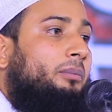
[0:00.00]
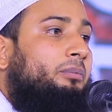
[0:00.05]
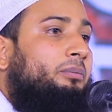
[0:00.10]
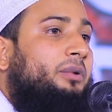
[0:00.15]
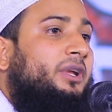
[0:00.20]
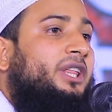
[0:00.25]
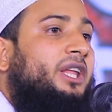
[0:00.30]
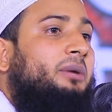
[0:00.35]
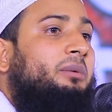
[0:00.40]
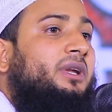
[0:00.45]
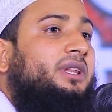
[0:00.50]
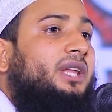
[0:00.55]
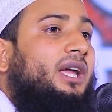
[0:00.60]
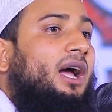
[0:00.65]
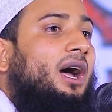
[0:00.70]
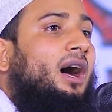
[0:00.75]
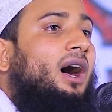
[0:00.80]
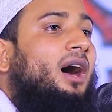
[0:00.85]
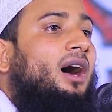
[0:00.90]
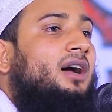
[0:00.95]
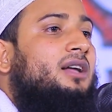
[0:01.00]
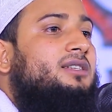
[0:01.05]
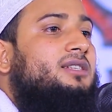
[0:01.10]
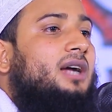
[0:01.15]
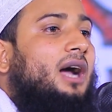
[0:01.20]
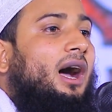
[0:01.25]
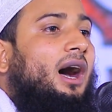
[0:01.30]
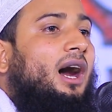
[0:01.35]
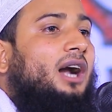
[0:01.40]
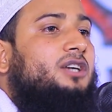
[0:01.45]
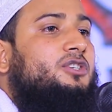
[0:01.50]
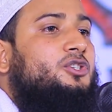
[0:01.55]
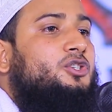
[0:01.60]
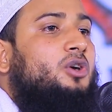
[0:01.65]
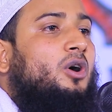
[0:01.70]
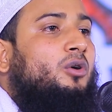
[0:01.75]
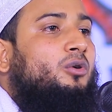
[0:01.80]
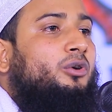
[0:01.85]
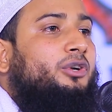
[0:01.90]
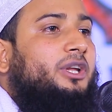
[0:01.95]
পৃথিবীতে আজ
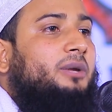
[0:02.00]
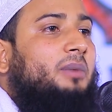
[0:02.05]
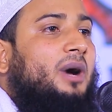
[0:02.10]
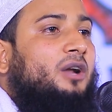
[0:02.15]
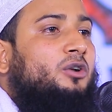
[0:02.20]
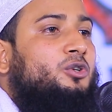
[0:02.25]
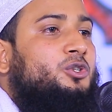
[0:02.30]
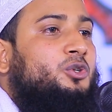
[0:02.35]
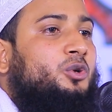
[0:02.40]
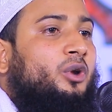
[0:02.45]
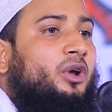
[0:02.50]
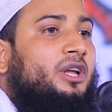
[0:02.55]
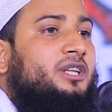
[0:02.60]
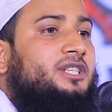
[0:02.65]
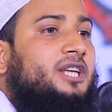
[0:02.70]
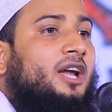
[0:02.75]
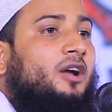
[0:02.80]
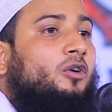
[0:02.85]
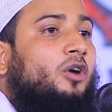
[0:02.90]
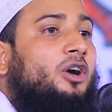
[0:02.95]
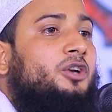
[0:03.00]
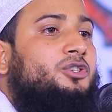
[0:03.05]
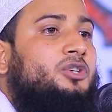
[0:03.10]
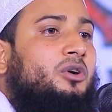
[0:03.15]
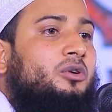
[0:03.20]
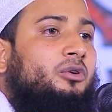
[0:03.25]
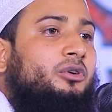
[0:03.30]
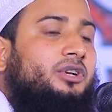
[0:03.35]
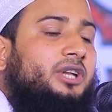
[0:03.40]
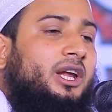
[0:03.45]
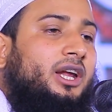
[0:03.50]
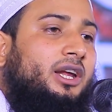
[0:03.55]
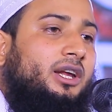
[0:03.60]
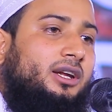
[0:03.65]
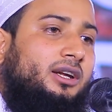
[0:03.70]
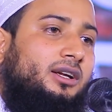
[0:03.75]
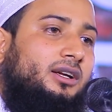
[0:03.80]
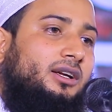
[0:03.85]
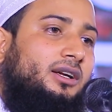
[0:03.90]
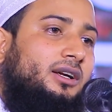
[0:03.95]
আটশো কোটি মানুষ রয়েছে কয়শো কোটি
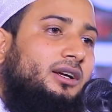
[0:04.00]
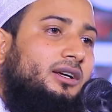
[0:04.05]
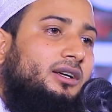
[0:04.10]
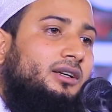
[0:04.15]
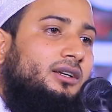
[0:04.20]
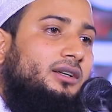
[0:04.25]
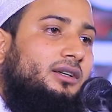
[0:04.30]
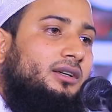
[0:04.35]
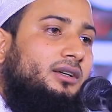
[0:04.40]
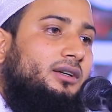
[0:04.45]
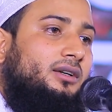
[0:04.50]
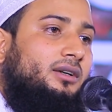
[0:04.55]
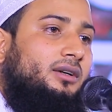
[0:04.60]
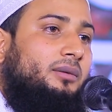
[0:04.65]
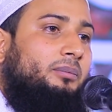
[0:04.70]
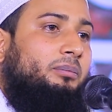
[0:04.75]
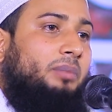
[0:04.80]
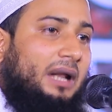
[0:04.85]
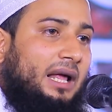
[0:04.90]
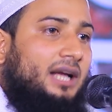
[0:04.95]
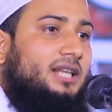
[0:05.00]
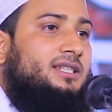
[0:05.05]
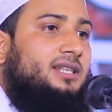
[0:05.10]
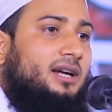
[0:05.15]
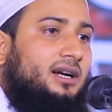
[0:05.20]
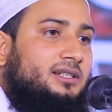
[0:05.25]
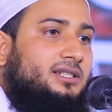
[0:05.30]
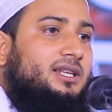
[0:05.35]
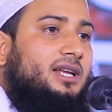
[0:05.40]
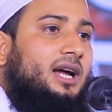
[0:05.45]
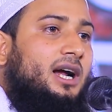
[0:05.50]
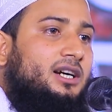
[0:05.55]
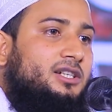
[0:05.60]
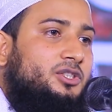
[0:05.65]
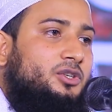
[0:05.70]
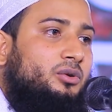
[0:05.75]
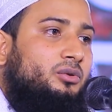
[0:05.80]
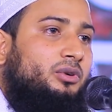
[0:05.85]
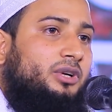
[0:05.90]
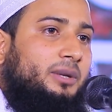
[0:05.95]
প্লাস আছে
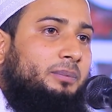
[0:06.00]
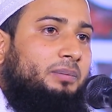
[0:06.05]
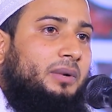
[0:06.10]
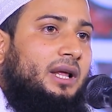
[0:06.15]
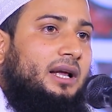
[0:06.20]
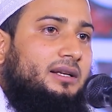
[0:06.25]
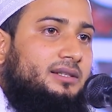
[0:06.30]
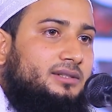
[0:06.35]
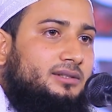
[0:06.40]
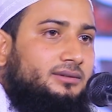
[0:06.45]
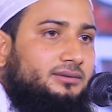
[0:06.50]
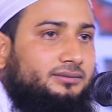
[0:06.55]
আটশো কোটি প্লাস